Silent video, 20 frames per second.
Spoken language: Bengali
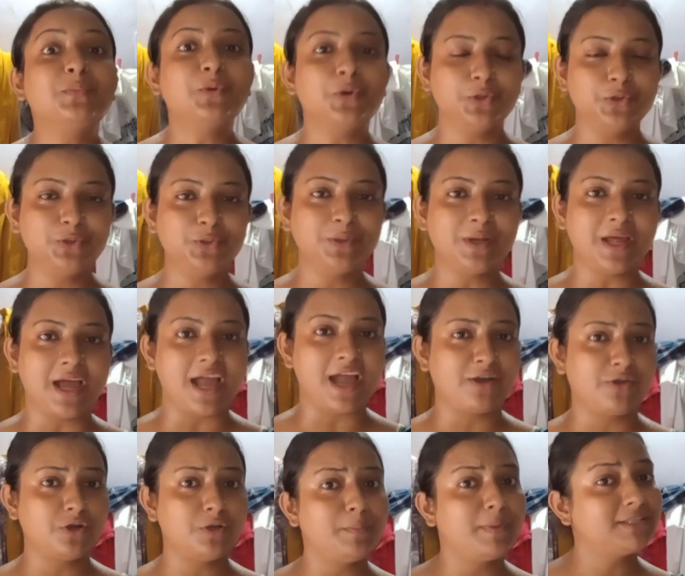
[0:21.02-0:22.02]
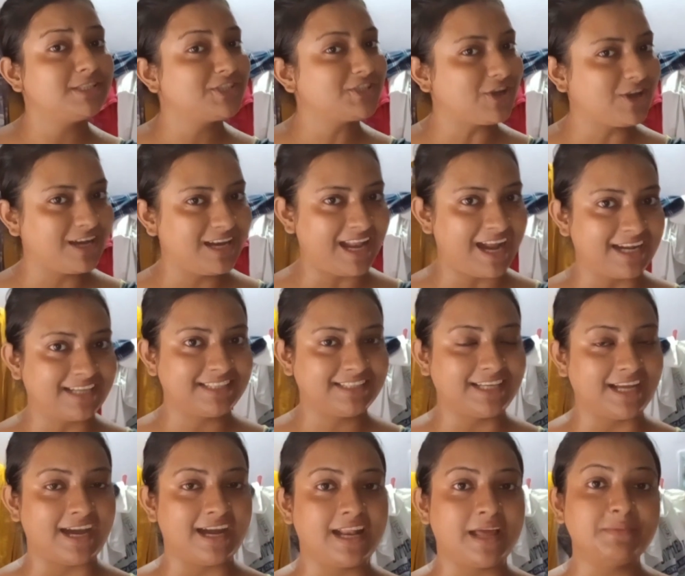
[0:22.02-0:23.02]
বন্ধুরা এখন বাজে সকাল
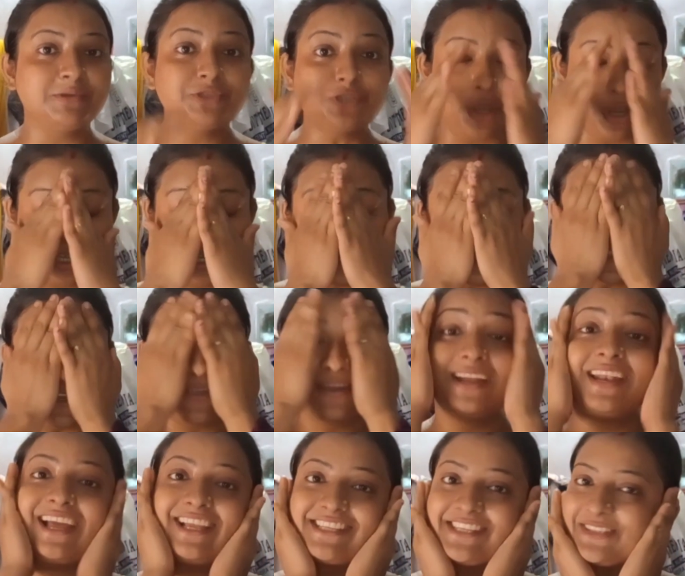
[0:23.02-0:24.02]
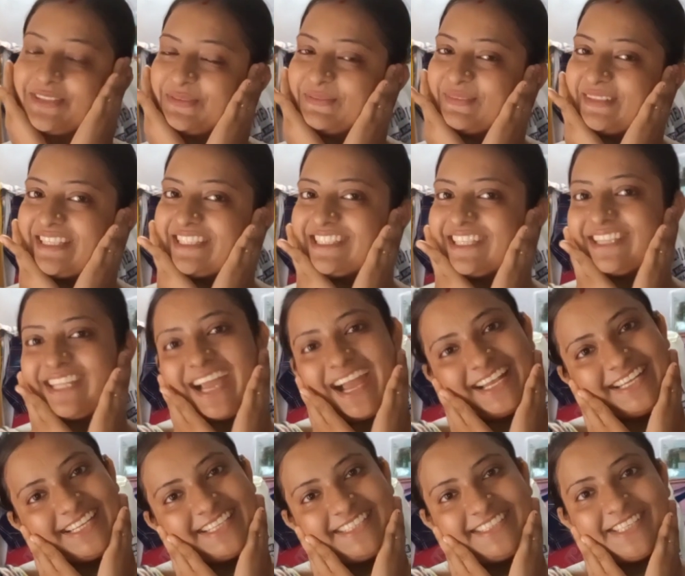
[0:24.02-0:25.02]
আটটা আর আমি সকাল সকাল আজকে তোমাদের সাথে
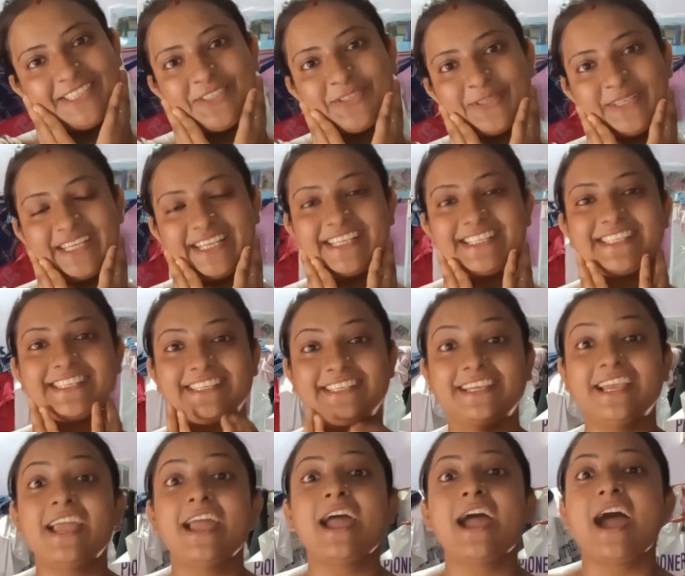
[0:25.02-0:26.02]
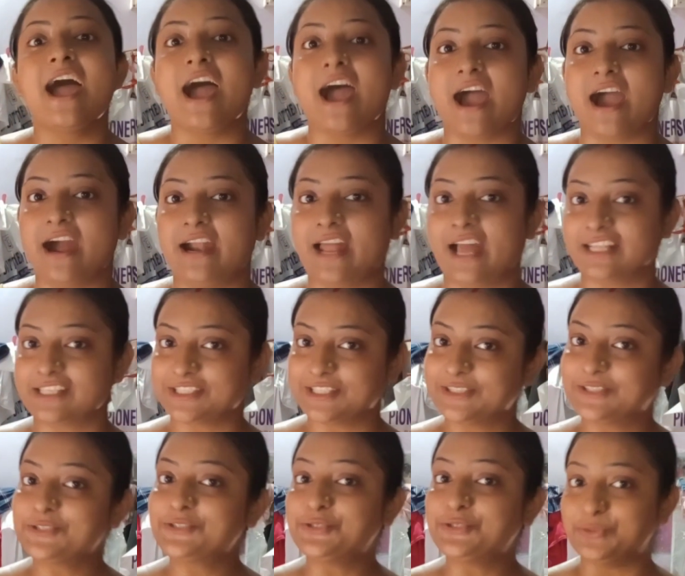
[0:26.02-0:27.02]
আড্ডা দিতে চলে এসেছি আর
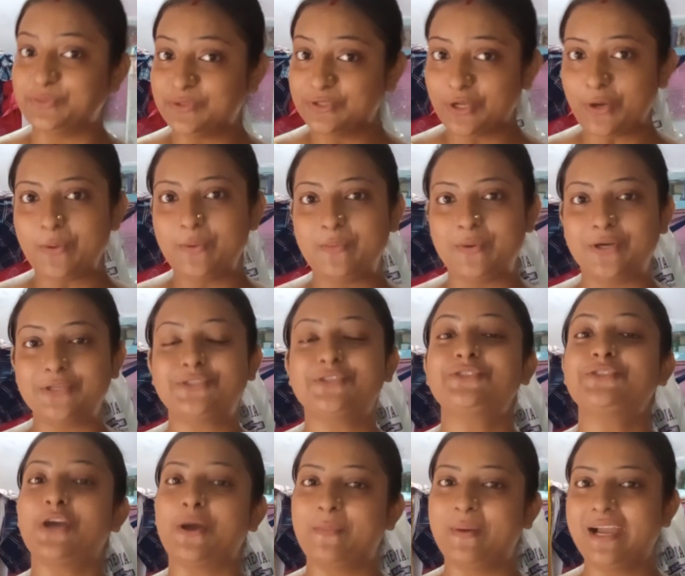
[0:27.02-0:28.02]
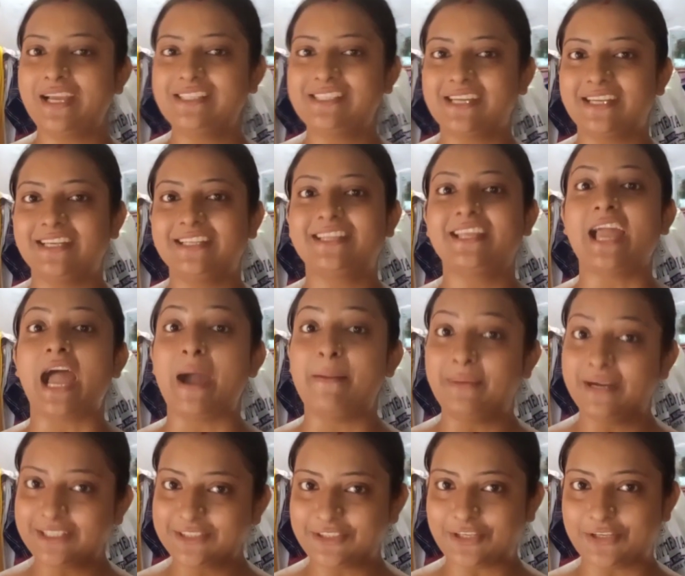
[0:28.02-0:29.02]
আজকে তো শুভ নববর্ষ সবাই জানে তাই
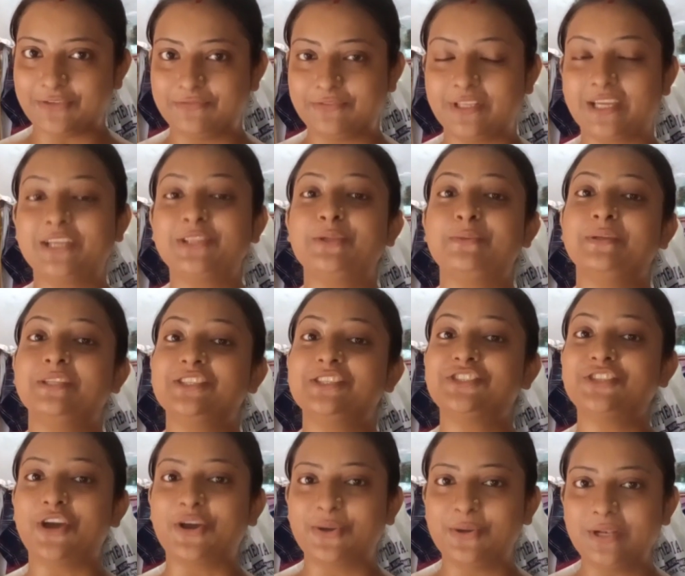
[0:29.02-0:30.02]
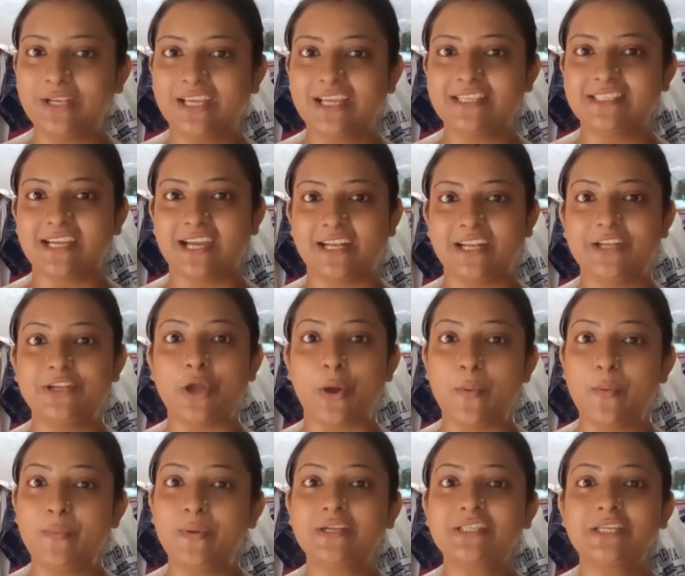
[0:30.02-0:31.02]
আমার তরফ থেকে তোমাদের সকলকে জানাই
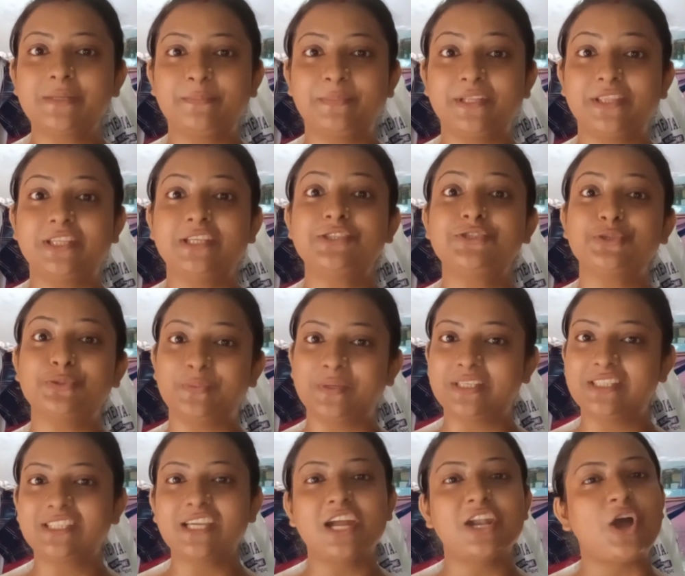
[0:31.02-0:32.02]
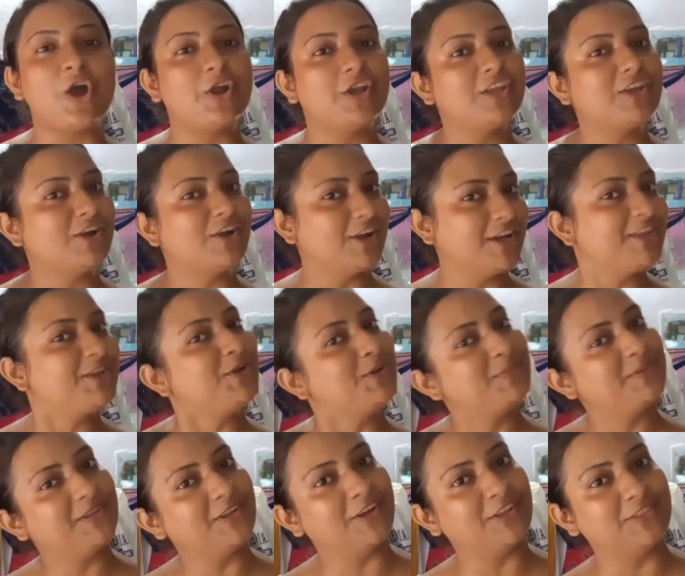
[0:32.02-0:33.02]
নববর্ষের প্রীতি শুভেচ্ছার অনেক অনেক
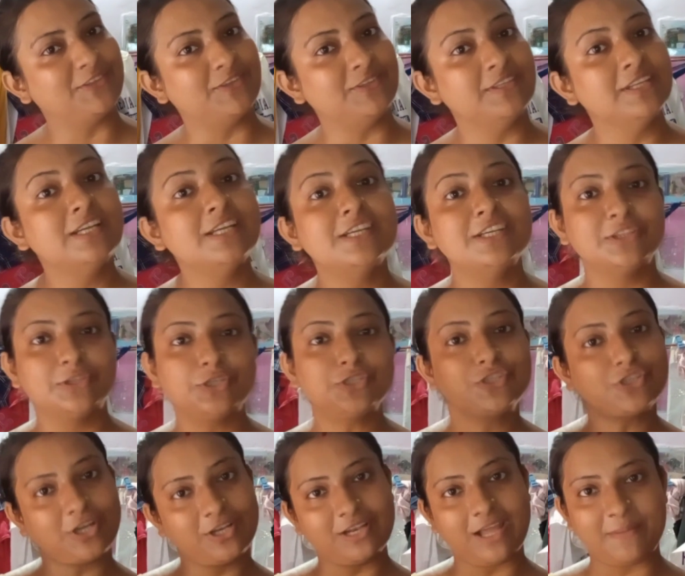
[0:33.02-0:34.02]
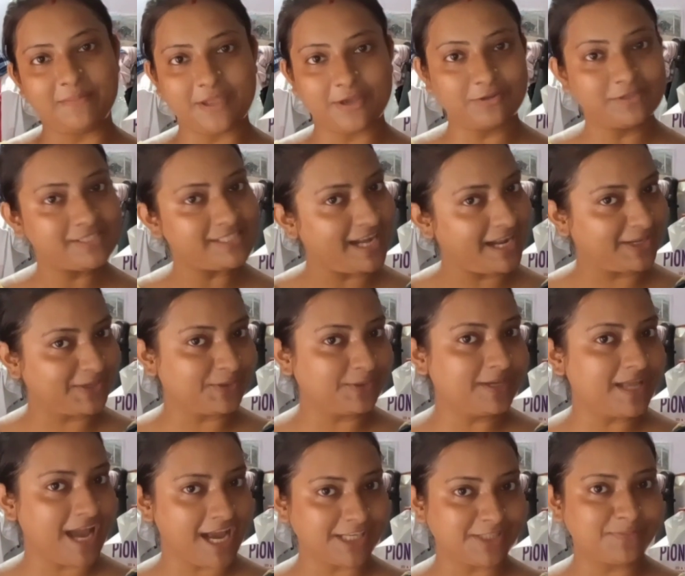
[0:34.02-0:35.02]
অভিনন্দন তো চলো আমি এখন স্নান
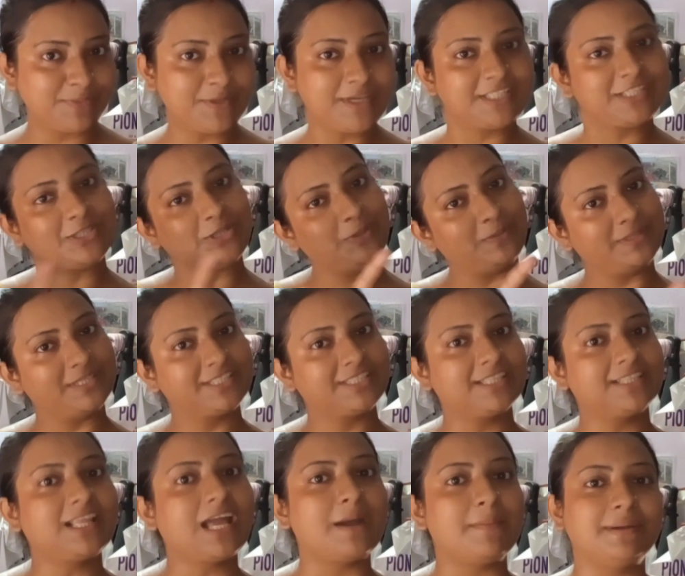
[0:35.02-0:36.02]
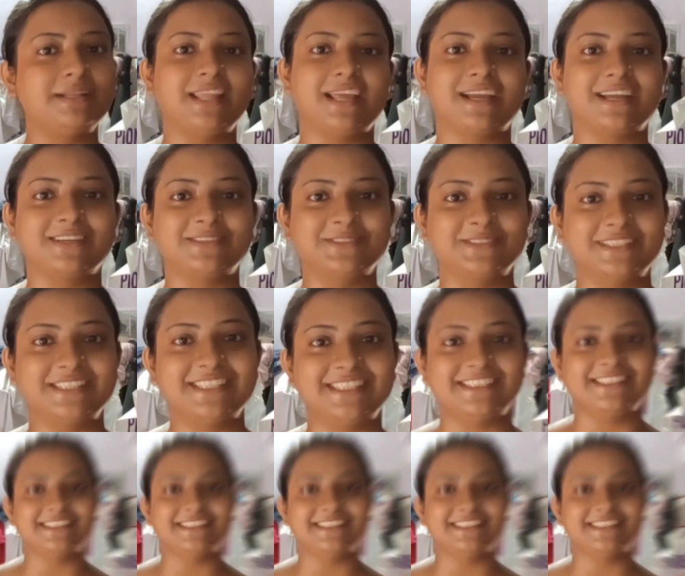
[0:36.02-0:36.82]
করে আসবো এসে তোমাদের সাথে আবার দেখা করছি